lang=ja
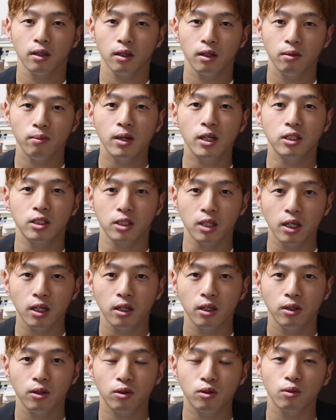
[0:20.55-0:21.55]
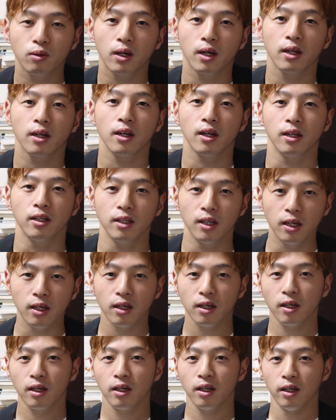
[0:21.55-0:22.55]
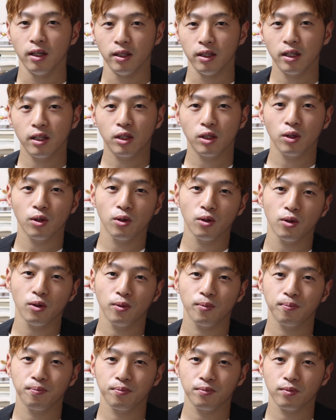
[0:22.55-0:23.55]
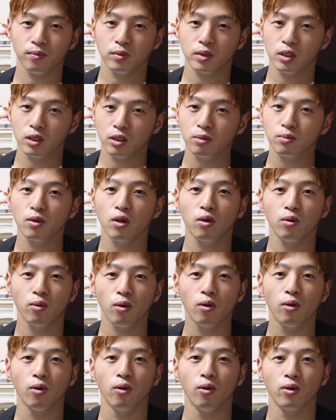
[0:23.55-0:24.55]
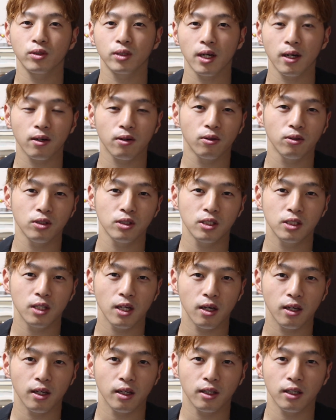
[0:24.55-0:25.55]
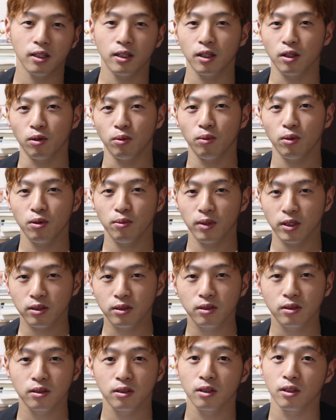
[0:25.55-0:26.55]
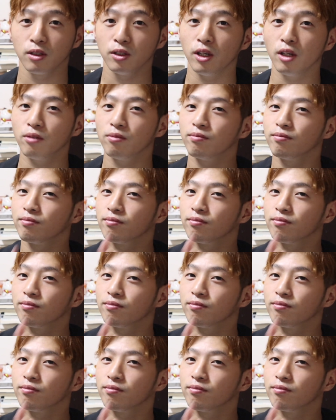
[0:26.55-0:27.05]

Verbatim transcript: いまいちねよくわからないんでネットの質問を参考にしてやっていきたいと思いますイエイ